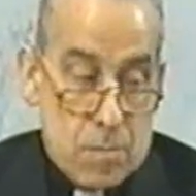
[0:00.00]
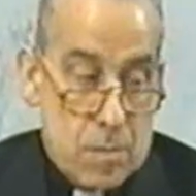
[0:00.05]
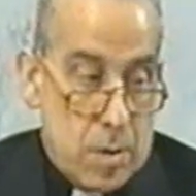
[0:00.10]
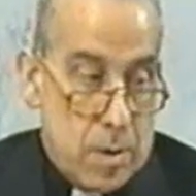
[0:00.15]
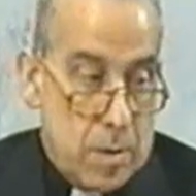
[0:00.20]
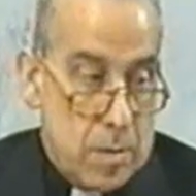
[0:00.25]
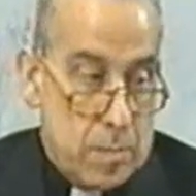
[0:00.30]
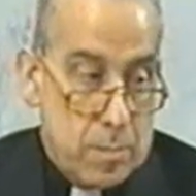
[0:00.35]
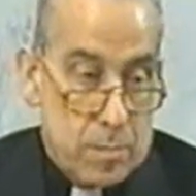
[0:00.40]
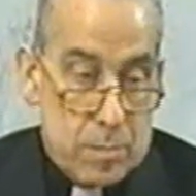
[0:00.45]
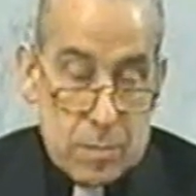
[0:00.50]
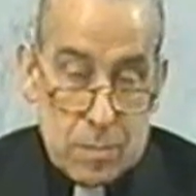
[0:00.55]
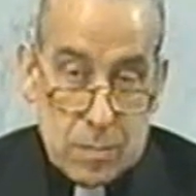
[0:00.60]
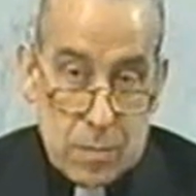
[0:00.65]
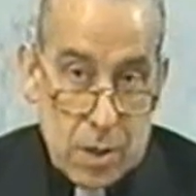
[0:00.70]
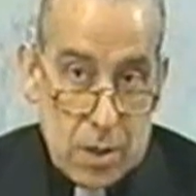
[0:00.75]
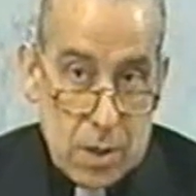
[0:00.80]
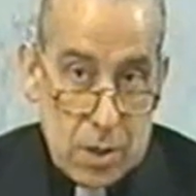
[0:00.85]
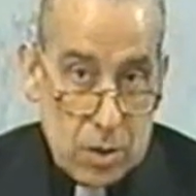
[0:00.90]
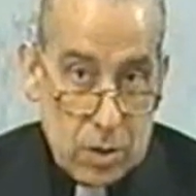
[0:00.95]
Em,
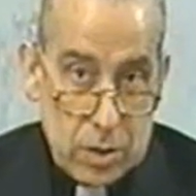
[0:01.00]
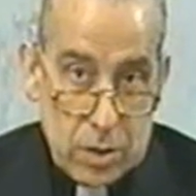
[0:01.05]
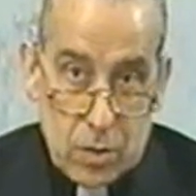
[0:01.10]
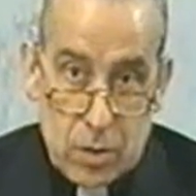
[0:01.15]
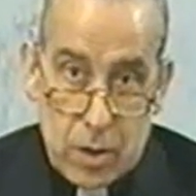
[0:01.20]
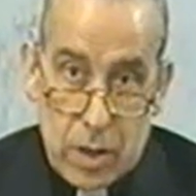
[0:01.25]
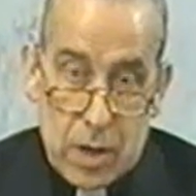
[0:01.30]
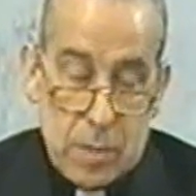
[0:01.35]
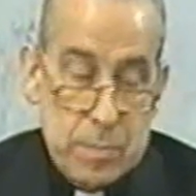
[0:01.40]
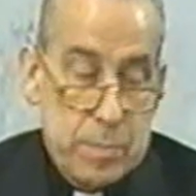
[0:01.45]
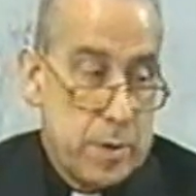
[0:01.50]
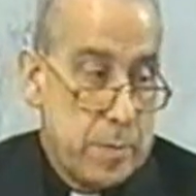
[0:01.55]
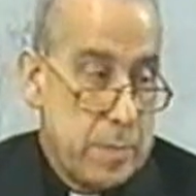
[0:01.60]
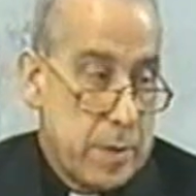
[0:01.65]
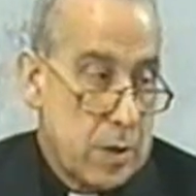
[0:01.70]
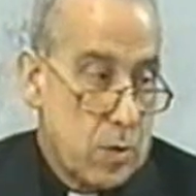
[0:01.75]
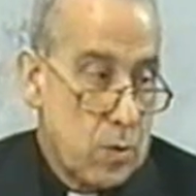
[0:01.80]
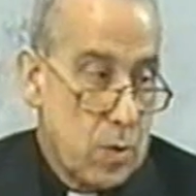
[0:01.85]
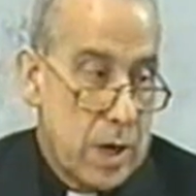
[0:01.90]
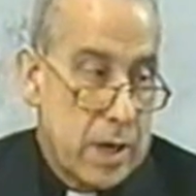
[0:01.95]
quiero recordar en primer
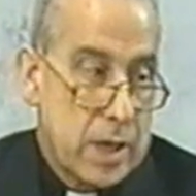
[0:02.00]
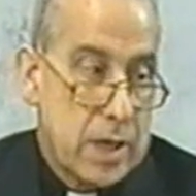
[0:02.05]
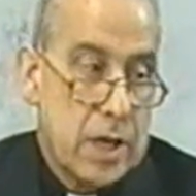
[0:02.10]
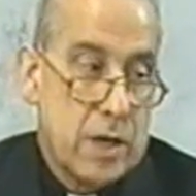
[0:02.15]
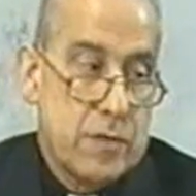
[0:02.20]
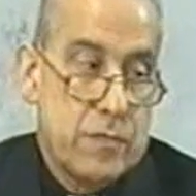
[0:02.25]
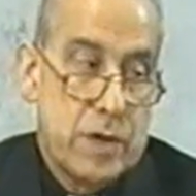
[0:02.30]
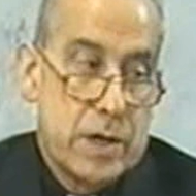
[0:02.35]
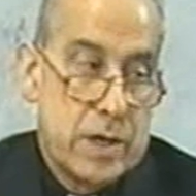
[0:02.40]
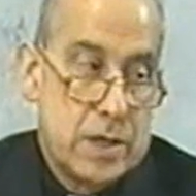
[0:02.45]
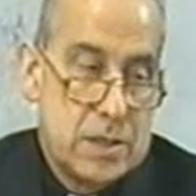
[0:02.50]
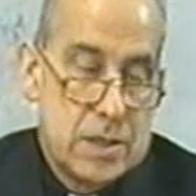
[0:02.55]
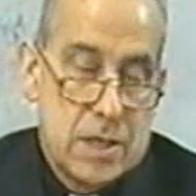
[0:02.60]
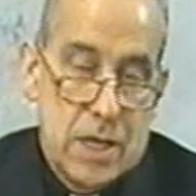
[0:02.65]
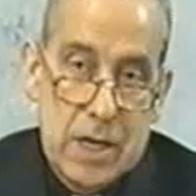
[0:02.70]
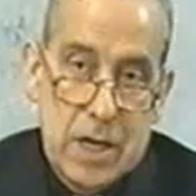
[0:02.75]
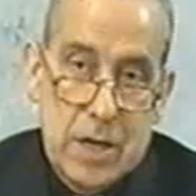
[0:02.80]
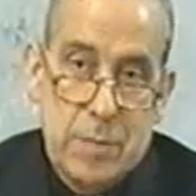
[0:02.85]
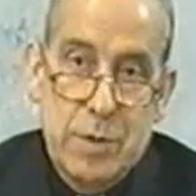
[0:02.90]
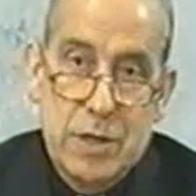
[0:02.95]
lugar que la fe
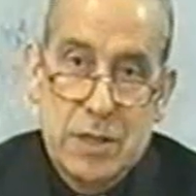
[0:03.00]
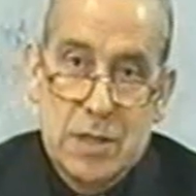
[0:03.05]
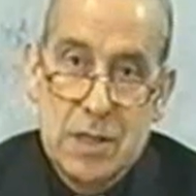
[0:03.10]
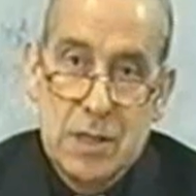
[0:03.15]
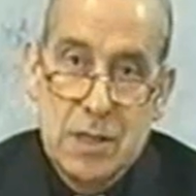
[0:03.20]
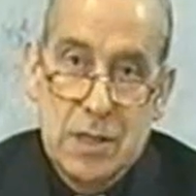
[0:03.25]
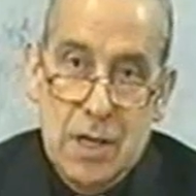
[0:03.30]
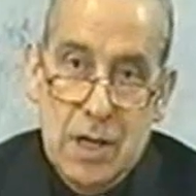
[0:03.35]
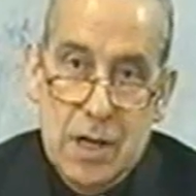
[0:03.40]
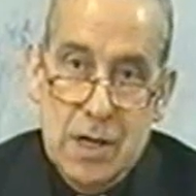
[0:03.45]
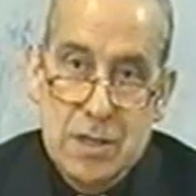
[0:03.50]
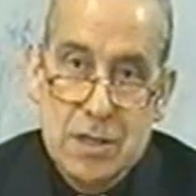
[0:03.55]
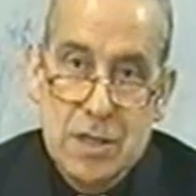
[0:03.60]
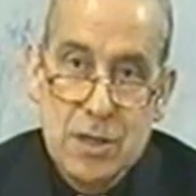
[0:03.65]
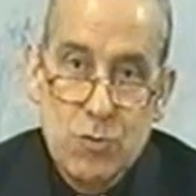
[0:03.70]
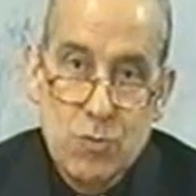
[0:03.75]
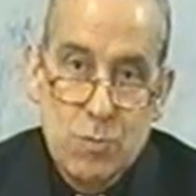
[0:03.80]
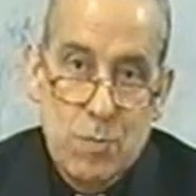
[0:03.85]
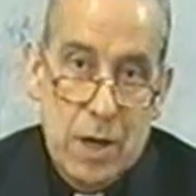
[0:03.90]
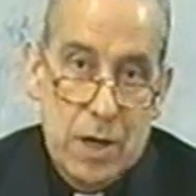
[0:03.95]
cristiana presenta al ser
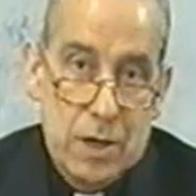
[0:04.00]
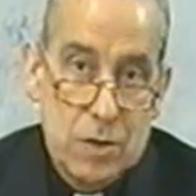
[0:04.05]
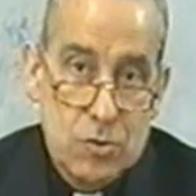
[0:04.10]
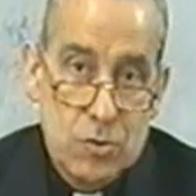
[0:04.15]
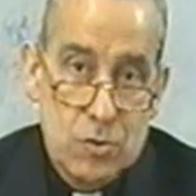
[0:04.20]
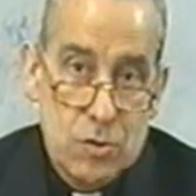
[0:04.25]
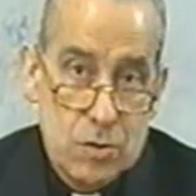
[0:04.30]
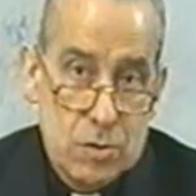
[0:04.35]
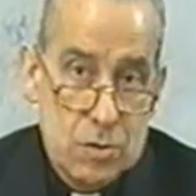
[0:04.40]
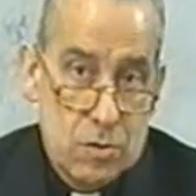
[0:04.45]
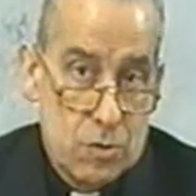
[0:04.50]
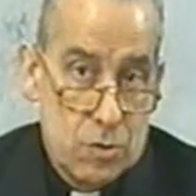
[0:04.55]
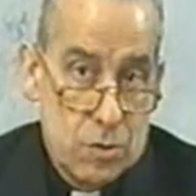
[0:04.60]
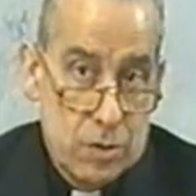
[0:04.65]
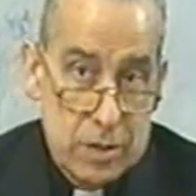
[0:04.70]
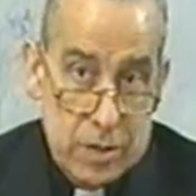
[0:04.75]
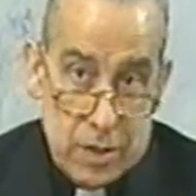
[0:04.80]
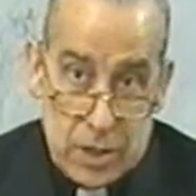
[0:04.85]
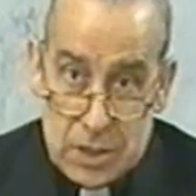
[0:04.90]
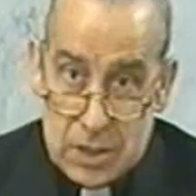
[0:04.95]
humano
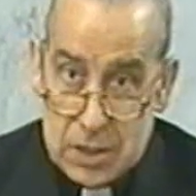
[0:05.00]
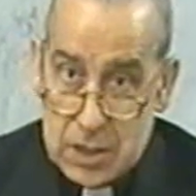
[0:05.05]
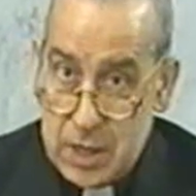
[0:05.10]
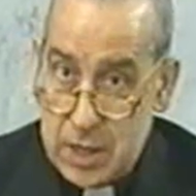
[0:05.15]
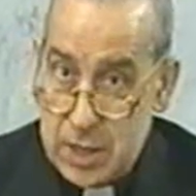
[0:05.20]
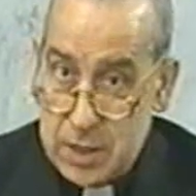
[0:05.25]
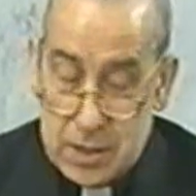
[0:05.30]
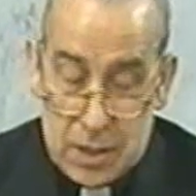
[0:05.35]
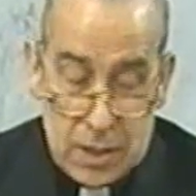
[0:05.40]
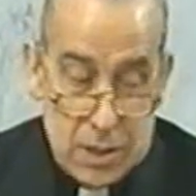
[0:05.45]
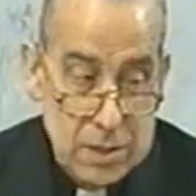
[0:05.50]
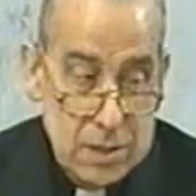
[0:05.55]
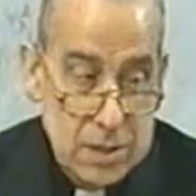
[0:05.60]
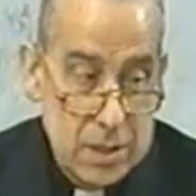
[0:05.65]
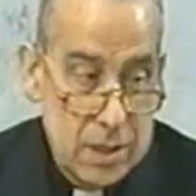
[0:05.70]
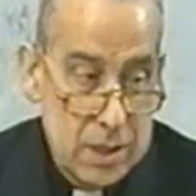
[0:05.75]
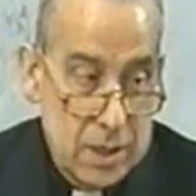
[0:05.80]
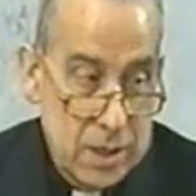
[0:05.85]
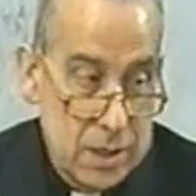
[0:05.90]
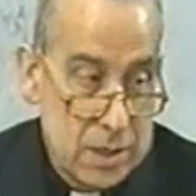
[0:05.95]
con tres
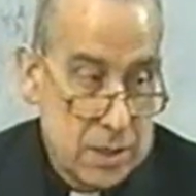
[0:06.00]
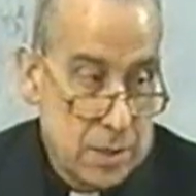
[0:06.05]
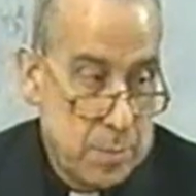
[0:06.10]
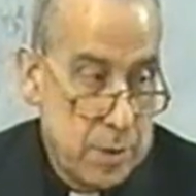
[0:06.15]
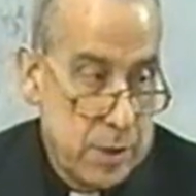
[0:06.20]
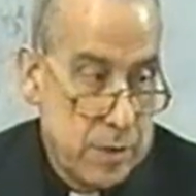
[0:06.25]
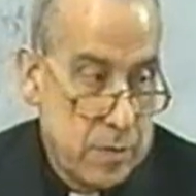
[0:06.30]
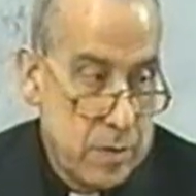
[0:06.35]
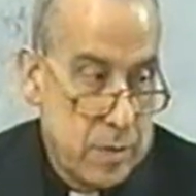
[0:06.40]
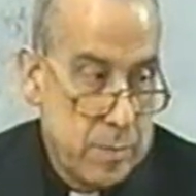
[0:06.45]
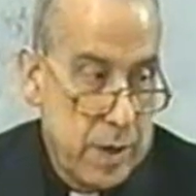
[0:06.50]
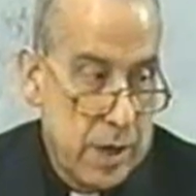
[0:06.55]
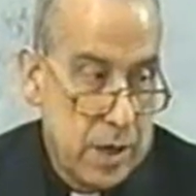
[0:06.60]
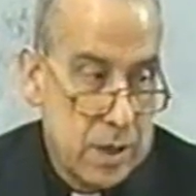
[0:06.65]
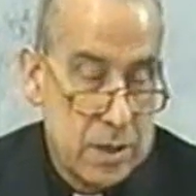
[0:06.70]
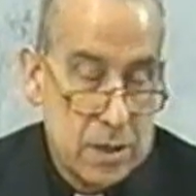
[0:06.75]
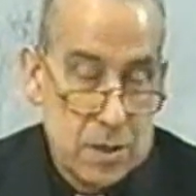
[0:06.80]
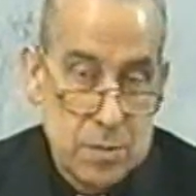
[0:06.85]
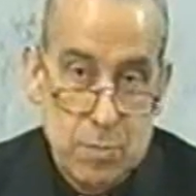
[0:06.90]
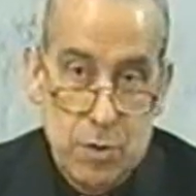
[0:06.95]
características
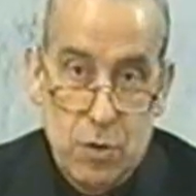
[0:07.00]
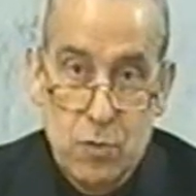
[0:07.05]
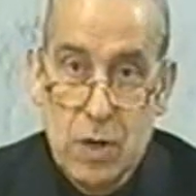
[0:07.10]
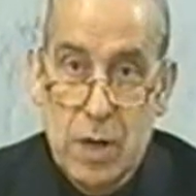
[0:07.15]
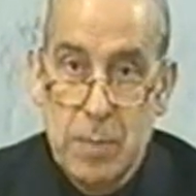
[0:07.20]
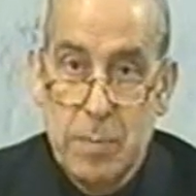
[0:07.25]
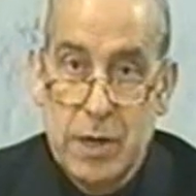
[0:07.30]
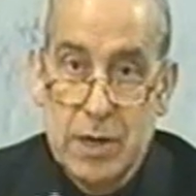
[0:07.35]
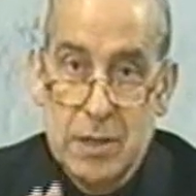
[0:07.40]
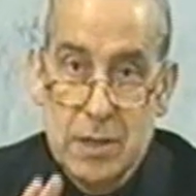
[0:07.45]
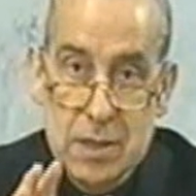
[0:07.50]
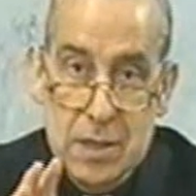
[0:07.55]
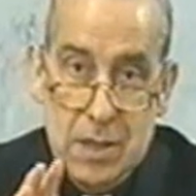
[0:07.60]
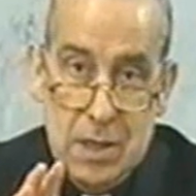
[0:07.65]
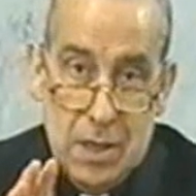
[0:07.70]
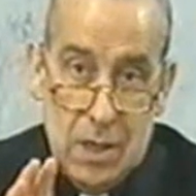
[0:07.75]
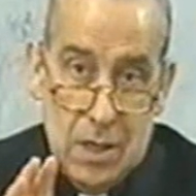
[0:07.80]
principales. Por una parte,